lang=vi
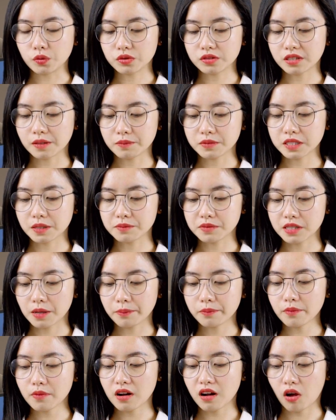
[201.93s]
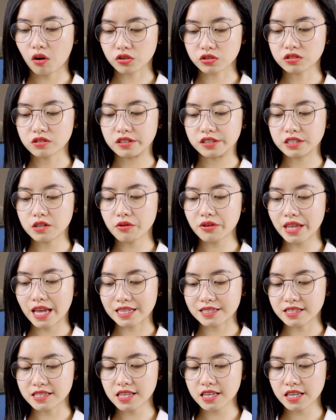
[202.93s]
chấm chấm chấm lò sưởi trong nhà
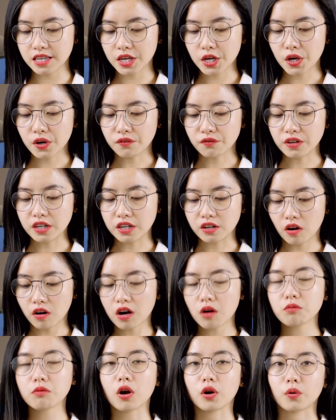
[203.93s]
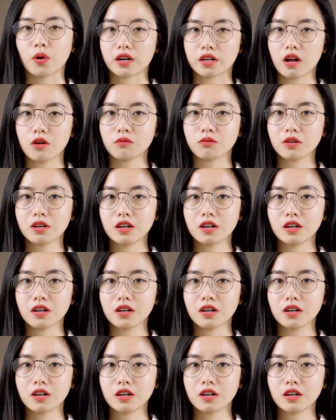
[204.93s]
Si vì nó không còn hoạt động